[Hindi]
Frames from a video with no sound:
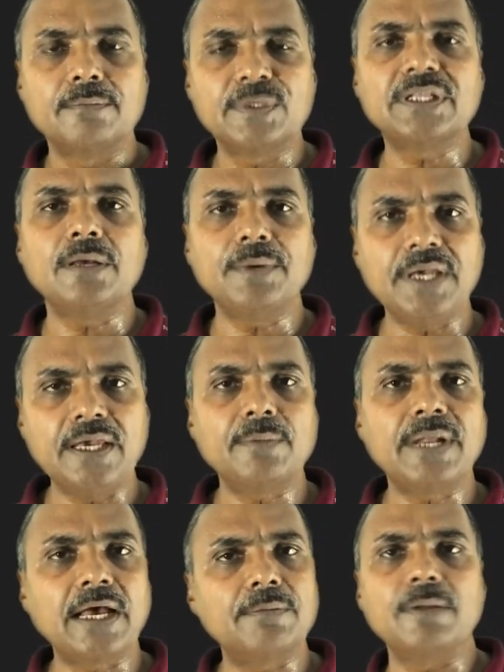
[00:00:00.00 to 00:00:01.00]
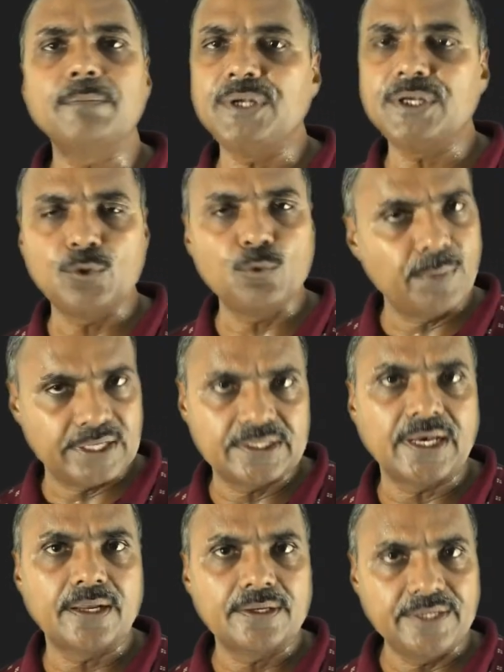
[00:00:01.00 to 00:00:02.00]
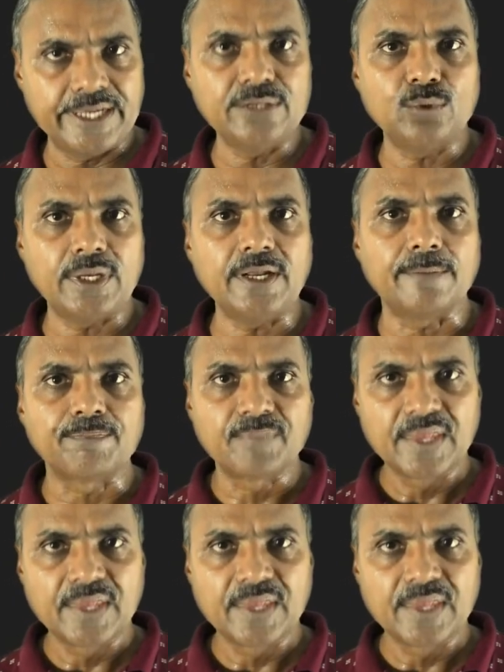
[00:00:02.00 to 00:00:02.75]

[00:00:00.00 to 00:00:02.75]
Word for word: मतलब a बराबर बी क्यू प्लस आर यही तो है ना